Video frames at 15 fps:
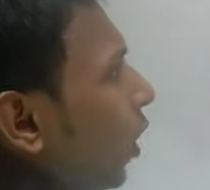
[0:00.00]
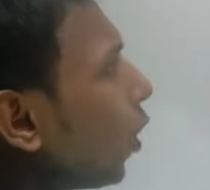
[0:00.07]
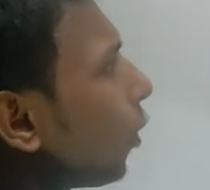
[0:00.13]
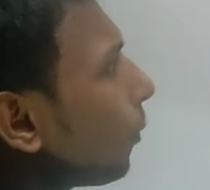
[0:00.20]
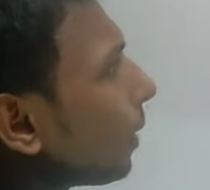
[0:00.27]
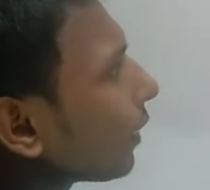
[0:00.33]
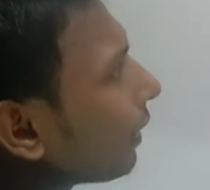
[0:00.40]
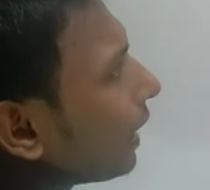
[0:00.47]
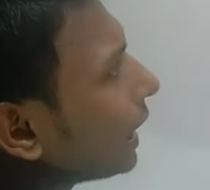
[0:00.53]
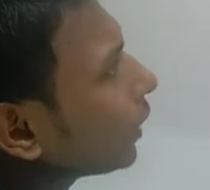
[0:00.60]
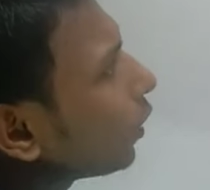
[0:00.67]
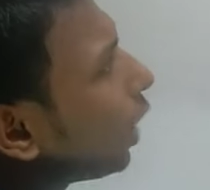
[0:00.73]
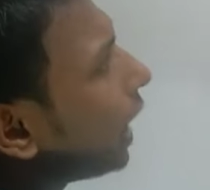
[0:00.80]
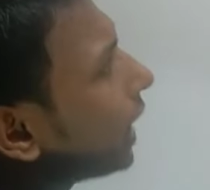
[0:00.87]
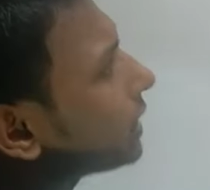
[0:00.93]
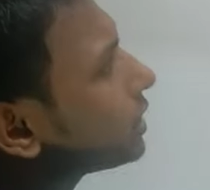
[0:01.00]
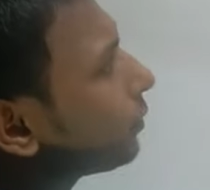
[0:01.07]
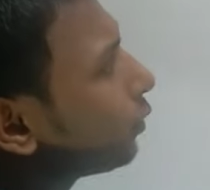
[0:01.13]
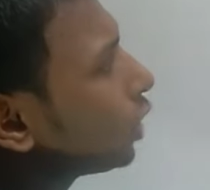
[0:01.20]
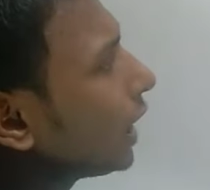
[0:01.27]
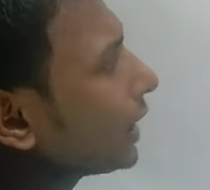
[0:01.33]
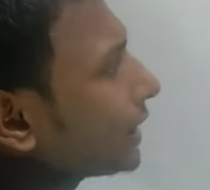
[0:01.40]
ऊपर वाले को अंश
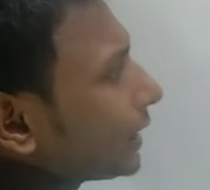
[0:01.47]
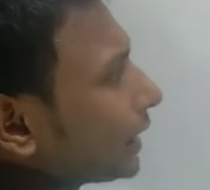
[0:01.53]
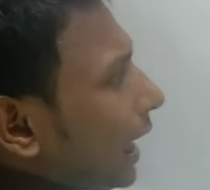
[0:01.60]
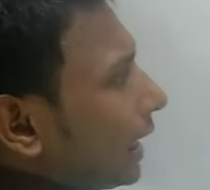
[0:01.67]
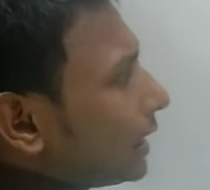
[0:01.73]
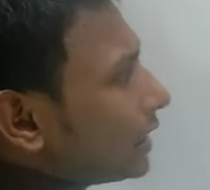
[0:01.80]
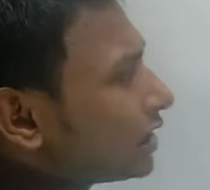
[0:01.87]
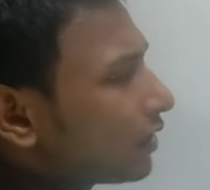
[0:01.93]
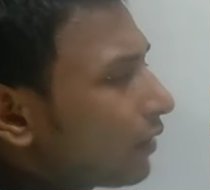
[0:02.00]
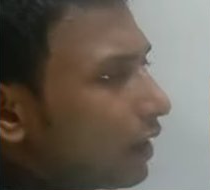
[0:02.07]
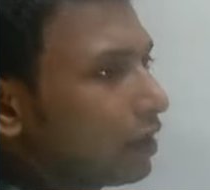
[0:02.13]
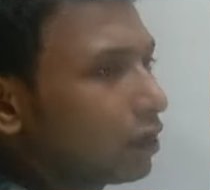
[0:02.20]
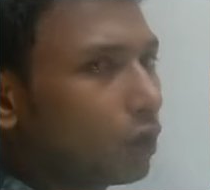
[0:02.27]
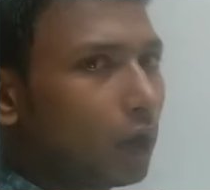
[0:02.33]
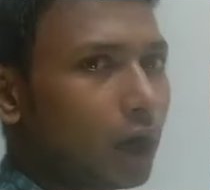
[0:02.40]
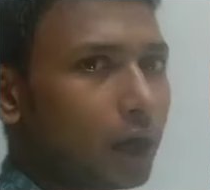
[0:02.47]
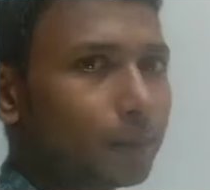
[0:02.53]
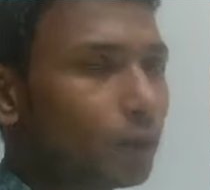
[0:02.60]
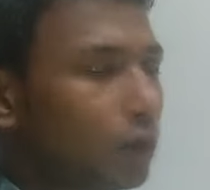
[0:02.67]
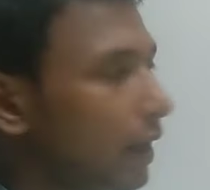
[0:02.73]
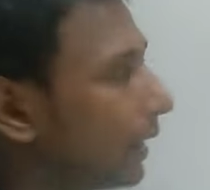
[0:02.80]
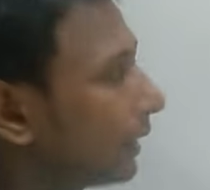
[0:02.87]
बोला जाता है नीचे वाले को हर
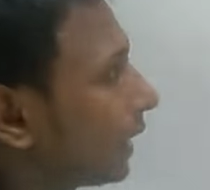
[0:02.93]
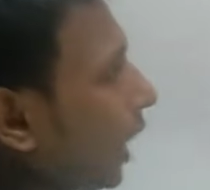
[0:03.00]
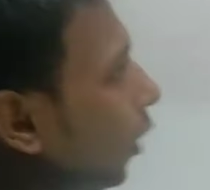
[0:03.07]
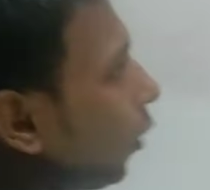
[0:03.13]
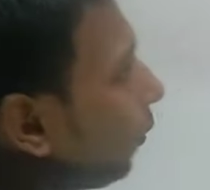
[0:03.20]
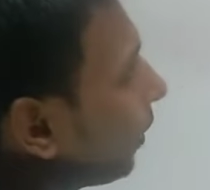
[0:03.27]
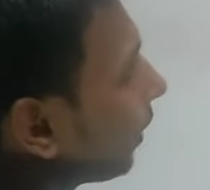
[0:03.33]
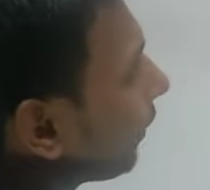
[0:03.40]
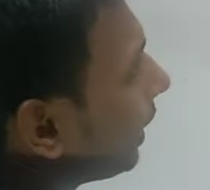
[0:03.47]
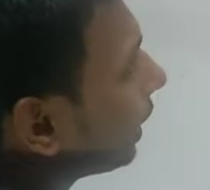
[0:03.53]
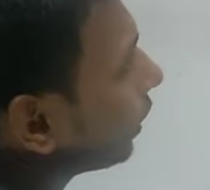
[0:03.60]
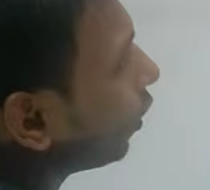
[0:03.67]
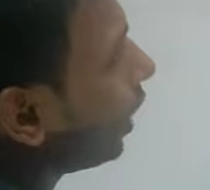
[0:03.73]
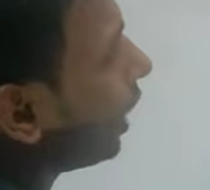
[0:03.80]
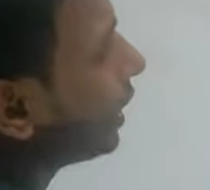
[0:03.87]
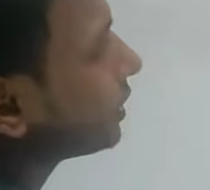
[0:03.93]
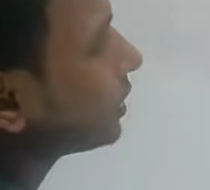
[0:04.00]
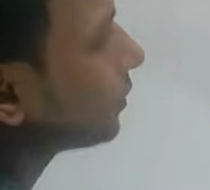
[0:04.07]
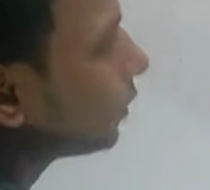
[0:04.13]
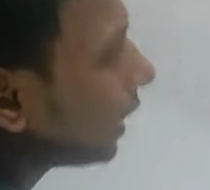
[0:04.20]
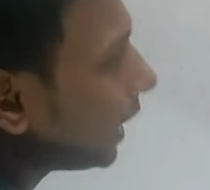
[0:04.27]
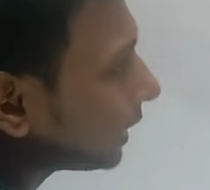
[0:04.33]
बोला जाता है ऊपर वाले को अंश
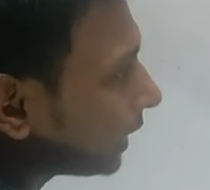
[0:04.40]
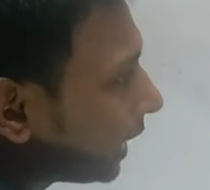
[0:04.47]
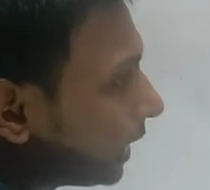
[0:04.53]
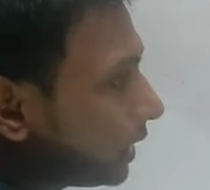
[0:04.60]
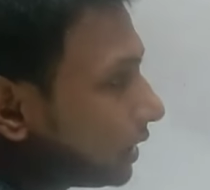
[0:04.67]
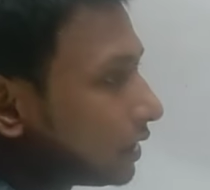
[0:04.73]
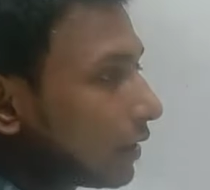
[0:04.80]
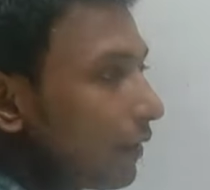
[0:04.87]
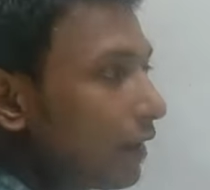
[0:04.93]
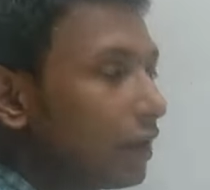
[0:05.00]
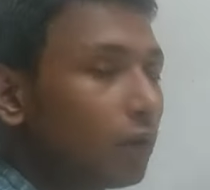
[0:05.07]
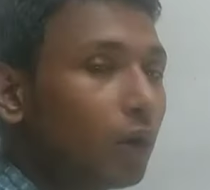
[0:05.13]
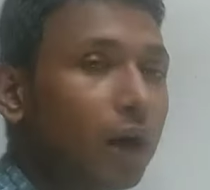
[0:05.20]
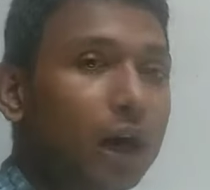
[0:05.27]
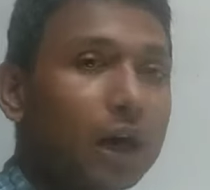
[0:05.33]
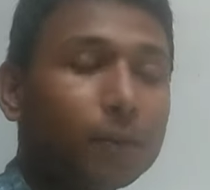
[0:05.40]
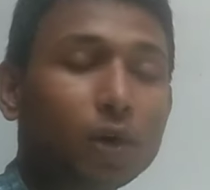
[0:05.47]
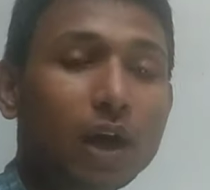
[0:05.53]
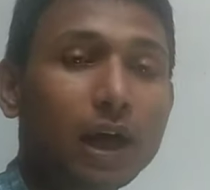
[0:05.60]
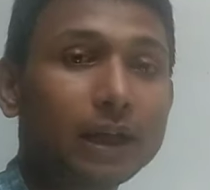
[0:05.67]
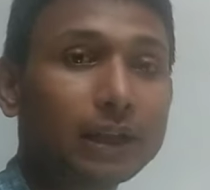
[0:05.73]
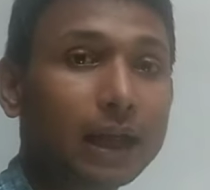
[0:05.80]
बोला जाता है नीचे वाले को हर
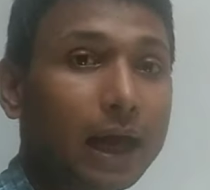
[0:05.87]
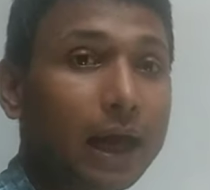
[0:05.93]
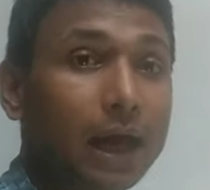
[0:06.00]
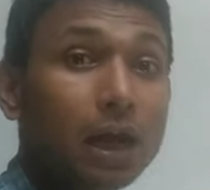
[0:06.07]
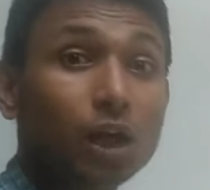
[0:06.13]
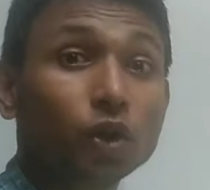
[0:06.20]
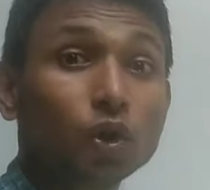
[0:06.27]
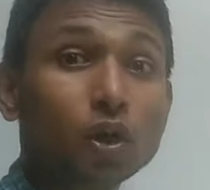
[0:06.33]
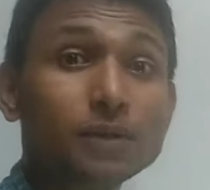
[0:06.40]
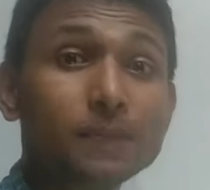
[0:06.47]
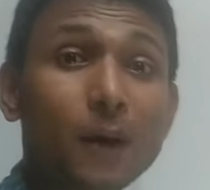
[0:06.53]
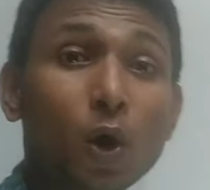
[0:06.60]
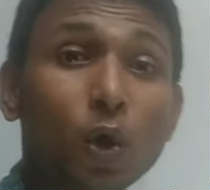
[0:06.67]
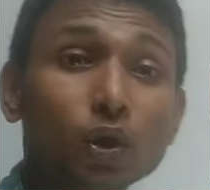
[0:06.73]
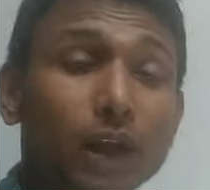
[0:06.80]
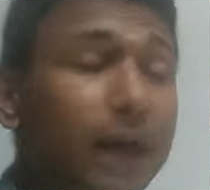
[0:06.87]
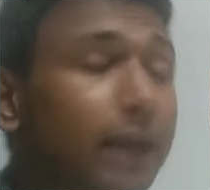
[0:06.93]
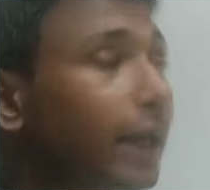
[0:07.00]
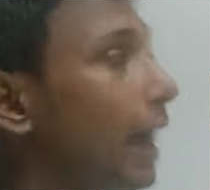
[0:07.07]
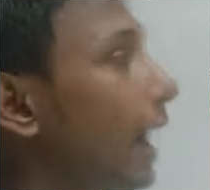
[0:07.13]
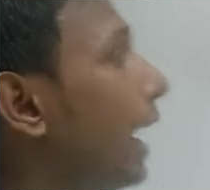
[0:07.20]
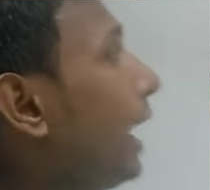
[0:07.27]
बोला जाता है तो इसमें होता
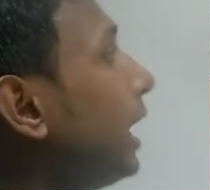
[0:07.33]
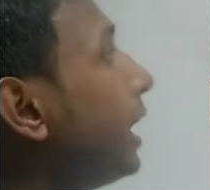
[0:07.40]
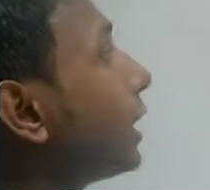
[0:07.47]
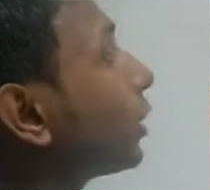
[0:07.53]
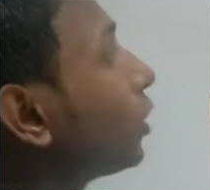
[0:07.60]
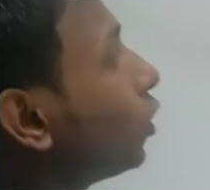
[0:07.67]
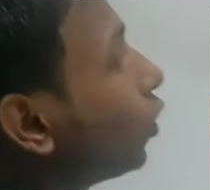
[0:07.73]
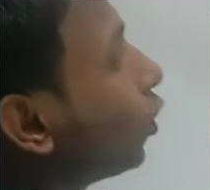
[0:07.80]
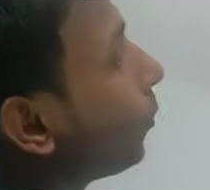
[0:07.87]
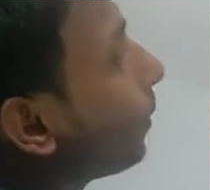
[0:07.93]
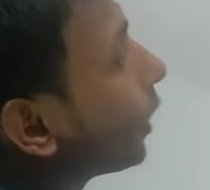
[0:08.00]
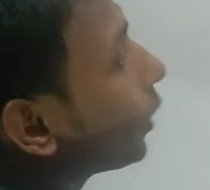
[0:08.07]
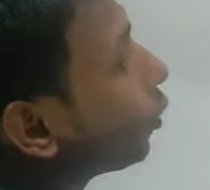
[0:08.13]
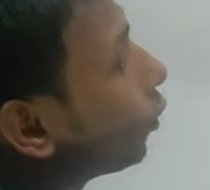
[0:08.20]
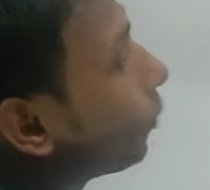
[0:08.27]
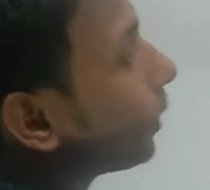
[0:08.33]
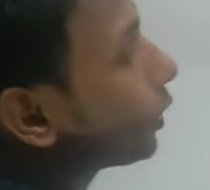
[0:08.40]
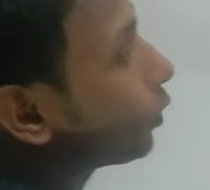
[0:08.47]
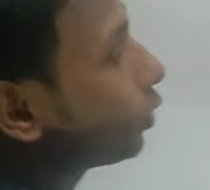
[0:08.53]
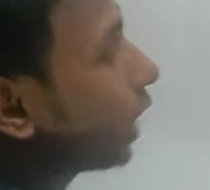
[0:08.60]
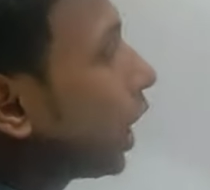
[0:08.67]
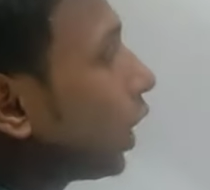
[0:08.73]
क्या है कि ऊपर ऊपर
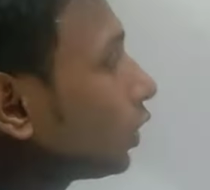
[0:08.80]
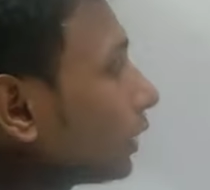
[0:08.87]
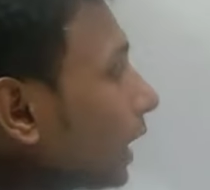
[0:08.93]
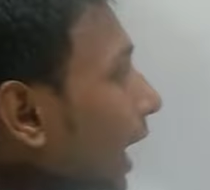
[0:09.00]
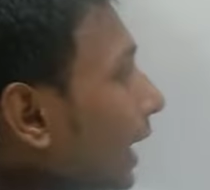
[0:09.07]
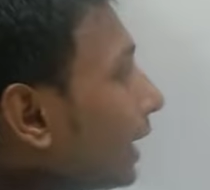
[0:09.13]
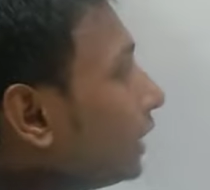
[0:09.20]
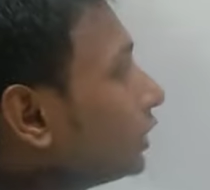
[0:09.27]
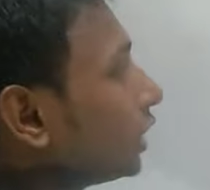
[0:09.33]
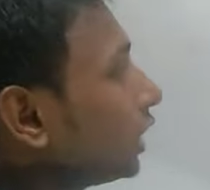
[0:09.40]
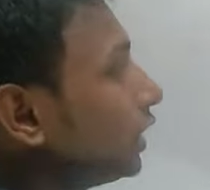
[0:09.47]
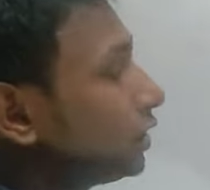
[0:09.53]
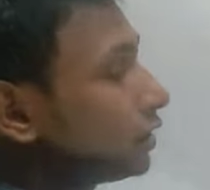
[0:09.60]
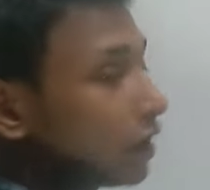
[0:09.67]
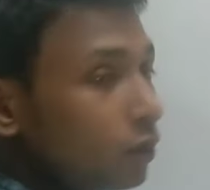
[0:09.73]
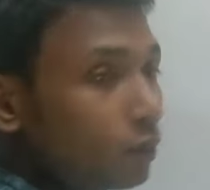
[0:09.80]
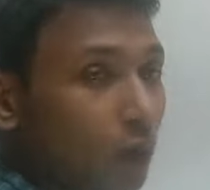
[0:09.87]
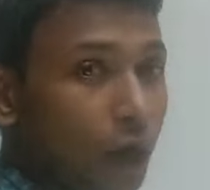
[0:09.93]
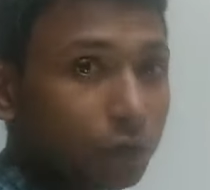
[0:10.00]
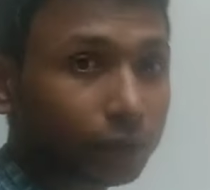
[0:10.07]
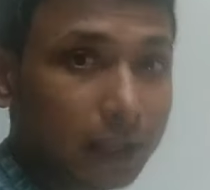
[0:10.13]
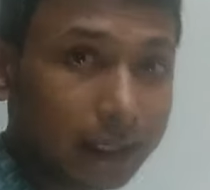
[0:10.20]
गुना होता है नीचे नीचे गुना
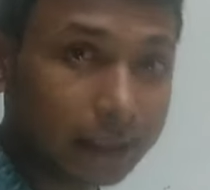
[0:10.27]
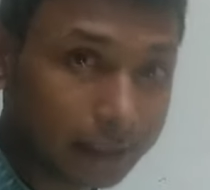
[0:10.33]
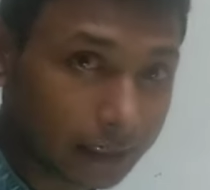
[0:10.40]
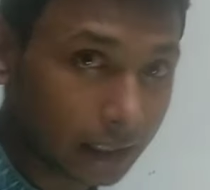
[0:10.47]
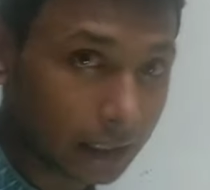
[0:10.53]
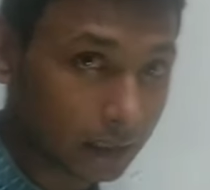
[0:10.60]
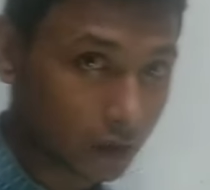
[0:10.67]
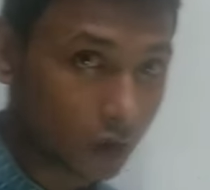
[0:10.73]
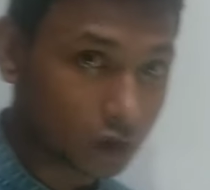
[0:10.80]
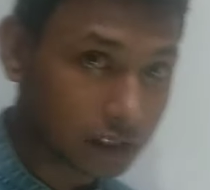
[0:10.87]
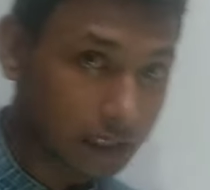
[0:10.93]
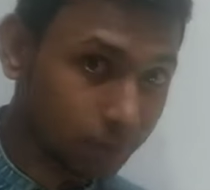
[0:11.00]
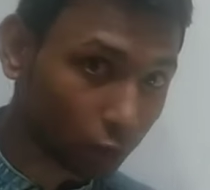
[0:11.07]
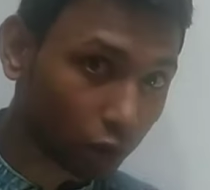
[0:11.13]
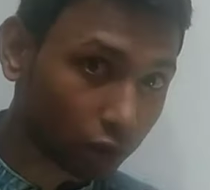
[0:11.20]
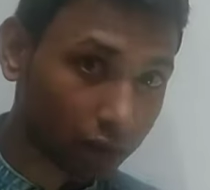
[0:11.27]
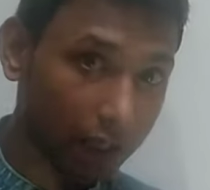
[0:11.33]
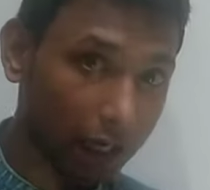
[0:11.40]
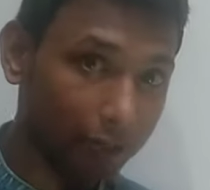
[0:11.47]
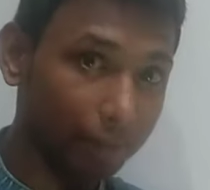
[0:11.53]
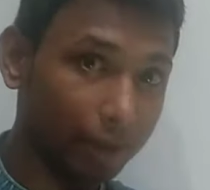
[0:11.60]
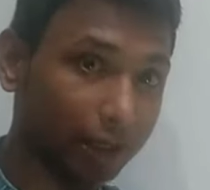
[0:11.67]
होता है देखिए कॉन्सेप्ट को
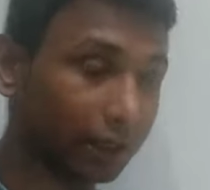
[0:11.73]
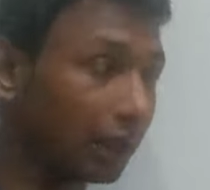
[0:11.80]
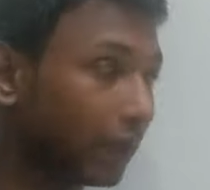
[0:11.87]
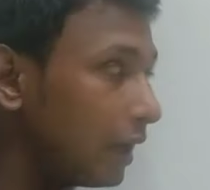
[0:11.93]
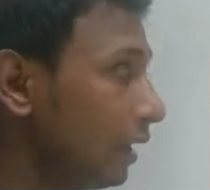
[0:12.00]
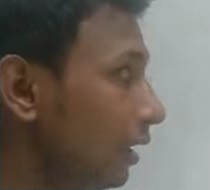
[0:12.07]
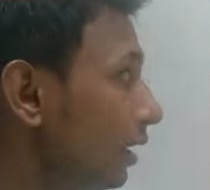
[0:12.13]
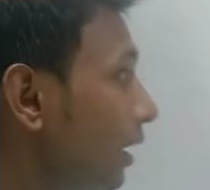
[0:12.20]
ध्यान में रखिए